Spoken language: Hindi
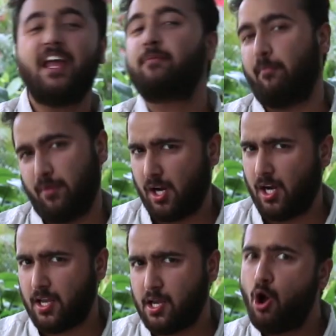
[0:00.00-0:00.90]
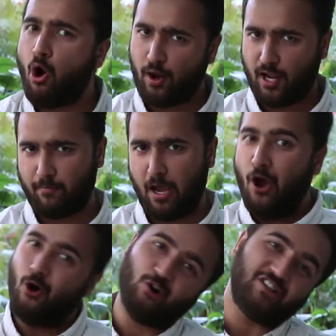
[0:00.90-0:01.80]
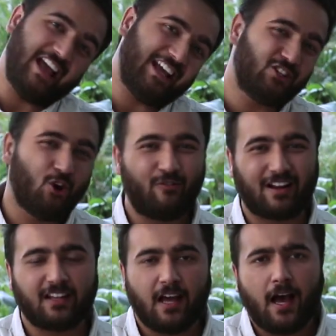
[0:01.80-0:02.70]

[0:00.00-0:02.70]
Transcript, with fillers: एक मम्मी रख लेगी और एक मैं हो जाएंगे दो व्रत